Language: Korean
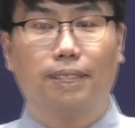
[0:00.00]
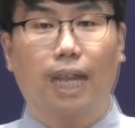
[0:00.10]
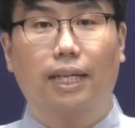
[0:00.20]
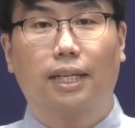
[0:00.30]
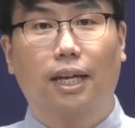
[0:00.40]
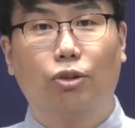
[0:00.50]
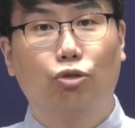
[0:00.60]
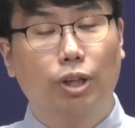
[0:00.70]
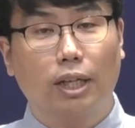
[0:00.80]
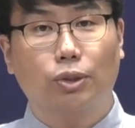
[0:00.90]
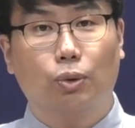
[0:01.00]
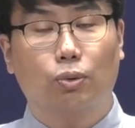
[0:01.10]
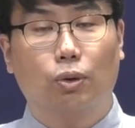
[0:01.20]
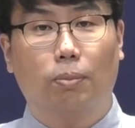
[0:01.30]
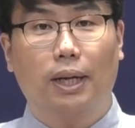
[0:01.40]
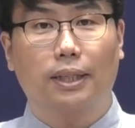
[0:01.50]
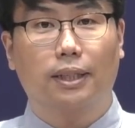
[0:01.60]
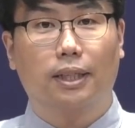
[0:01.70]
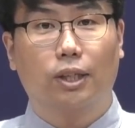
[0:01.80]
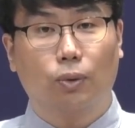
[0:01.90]
나에게 유리한
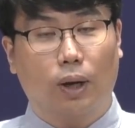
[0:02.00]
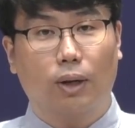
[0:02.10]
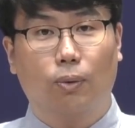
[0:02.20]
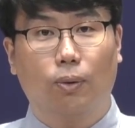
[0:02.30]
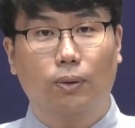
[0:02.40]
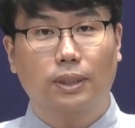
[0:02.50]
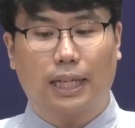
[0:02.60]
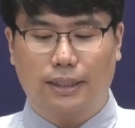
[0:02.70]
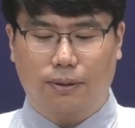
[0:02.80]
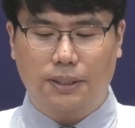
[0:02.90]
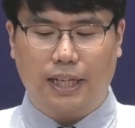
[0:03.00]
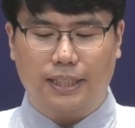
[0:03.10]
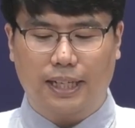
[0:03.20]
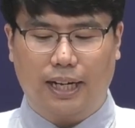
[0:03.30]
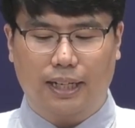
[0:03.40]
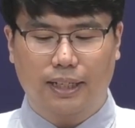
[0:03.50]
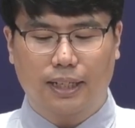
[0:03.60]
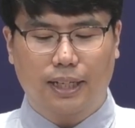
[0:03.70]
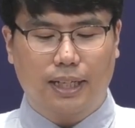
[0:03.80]
쪽으로만 기도하고 사는 것이 아니라